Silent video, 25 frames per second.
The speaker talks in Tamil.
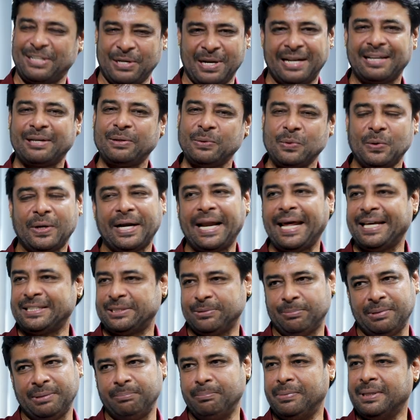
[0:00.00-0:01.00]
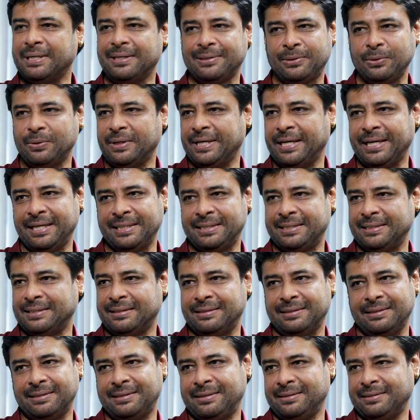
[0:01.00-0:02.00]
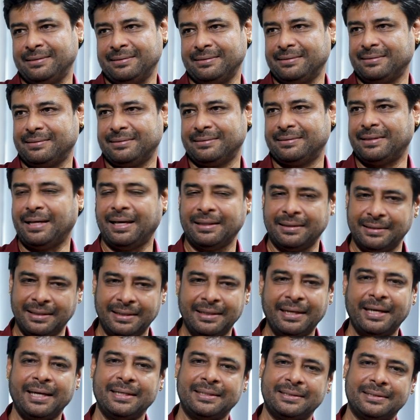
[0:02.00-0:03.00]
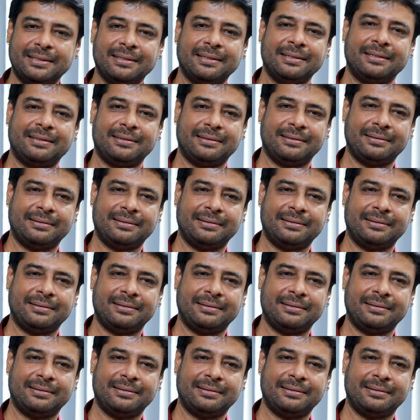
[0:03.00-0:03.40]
எனக்குன்னு ஒரு நேச்சர் பை பேர்த் ஒரு நேச்சர் இருக்குது ஸோ அந்த நேச்சர்